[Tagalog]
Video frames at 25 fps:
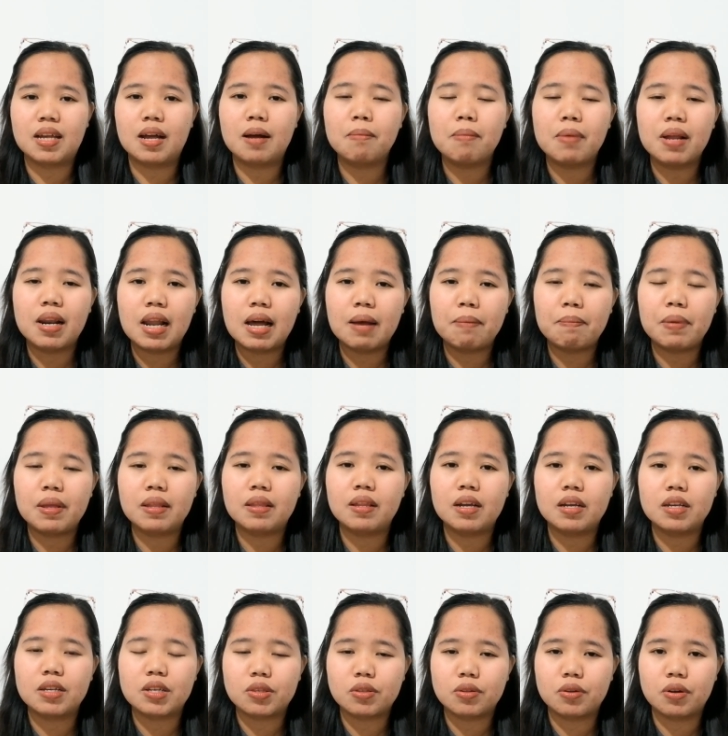ang malapit na
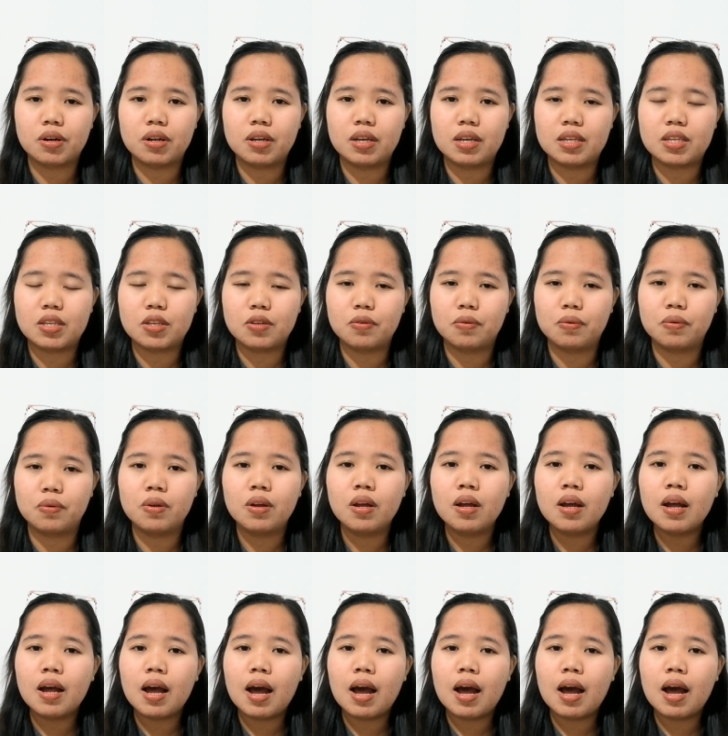store is yung